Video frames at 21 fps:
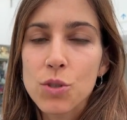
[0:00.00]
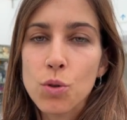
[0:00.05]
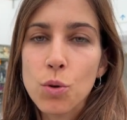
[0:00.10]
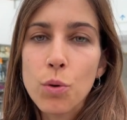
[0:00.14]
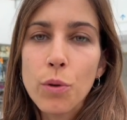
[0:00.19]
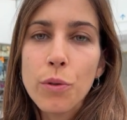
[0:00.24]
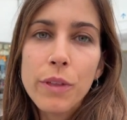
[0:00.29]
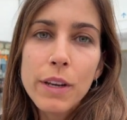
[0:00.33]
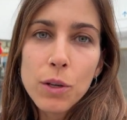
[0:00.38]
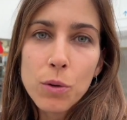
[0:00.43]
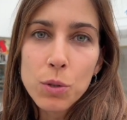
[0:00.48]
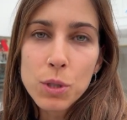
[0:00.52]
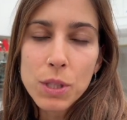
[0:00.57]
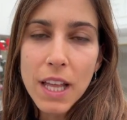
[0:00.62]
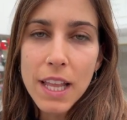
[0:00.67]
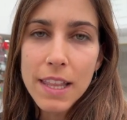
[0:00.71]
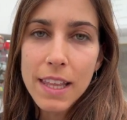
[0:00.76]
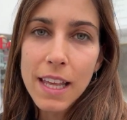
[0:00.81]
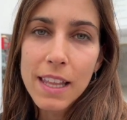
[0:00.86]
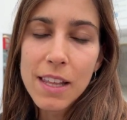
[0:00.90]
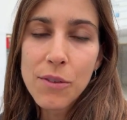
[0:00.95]
su
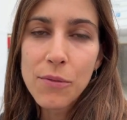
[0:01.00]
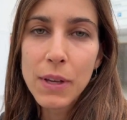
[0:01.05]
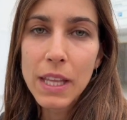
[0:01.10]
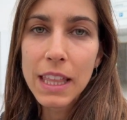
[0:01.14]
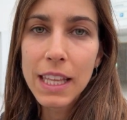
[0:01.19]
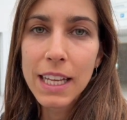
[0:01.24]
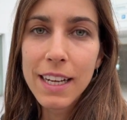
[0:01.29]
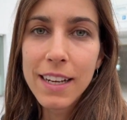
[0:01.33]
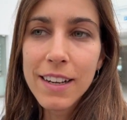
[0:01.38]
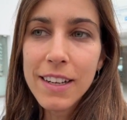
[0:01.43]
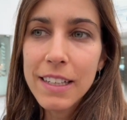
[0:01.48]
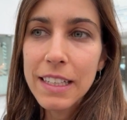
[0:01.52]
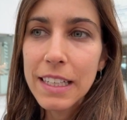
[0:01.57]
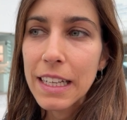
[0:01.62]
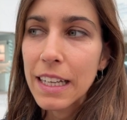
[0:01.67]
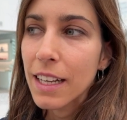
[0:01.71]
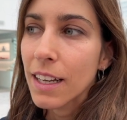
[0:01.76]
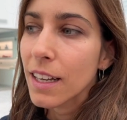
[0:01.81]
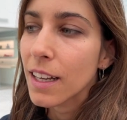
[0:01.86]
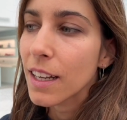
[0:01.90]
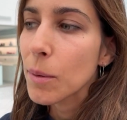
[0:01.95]
circunstancia difícil
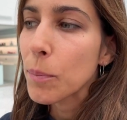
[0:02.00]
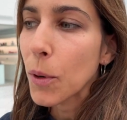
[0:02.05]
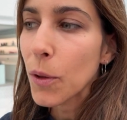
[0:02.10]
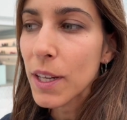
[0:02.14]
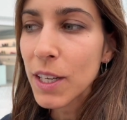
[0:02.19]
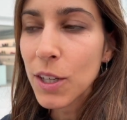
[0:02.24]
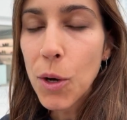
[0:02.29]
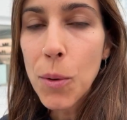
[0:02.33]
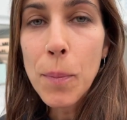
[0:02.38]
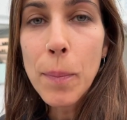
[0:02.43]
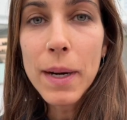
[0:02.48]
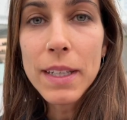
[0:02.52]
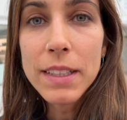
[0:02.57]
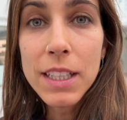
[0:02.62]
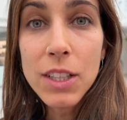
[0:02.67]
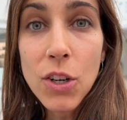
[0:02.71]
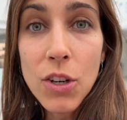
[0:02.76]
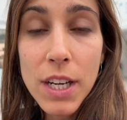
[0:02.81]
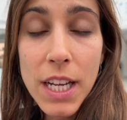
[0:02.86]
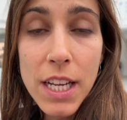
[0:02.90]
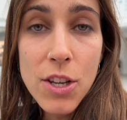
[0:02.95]
y poder
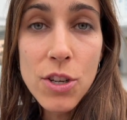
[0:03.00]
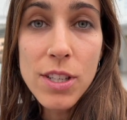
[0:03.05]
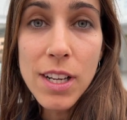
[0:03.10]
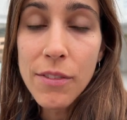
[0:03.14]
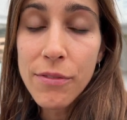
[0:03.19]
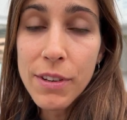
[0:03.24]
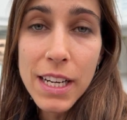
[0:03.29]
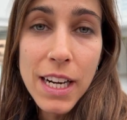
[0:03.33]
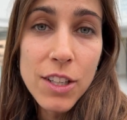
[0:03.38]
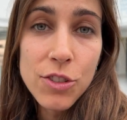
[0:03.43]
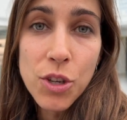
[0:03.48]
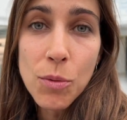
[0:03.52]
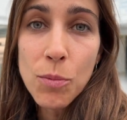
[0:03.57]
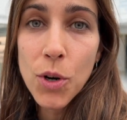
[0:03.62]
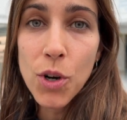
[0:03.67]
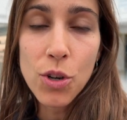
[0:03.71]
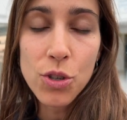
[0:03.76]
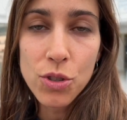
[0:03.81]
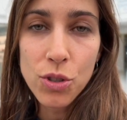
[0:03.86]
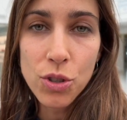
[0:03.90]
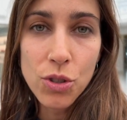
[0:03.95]
compartir con ellos y al final
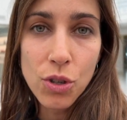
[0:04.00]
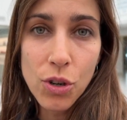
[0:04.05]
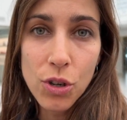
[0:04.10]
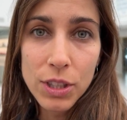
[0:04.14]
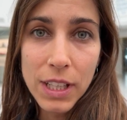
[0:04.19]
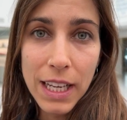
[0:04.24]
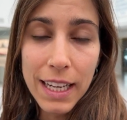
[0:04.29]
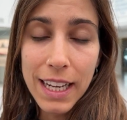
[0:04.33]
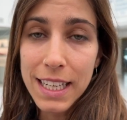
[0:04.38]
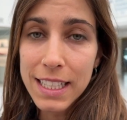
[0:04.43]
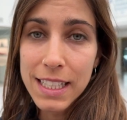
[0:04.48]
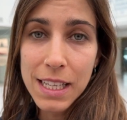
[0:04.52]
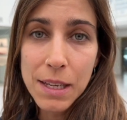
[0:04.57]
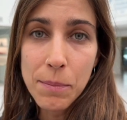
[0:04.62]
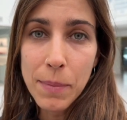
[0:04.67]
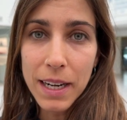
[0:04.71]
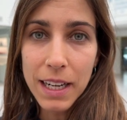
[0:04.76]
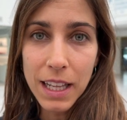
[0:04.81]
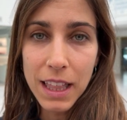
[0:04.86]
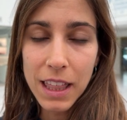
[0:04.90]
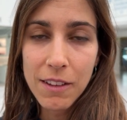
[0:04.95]
somos nosotros los que
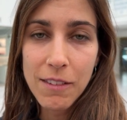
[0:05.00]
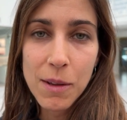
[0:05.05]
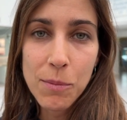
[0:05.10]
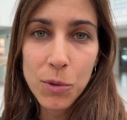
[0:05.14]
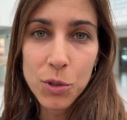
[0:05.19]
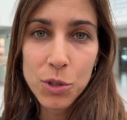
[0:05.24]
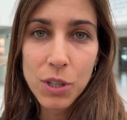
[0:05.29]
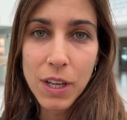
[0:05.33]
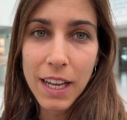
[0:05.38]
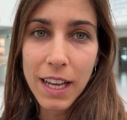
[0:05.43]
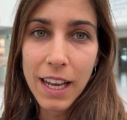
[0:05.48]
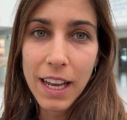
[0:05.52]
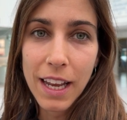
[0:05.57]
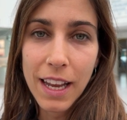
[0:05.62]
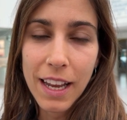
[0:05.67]
casi más recibimos que,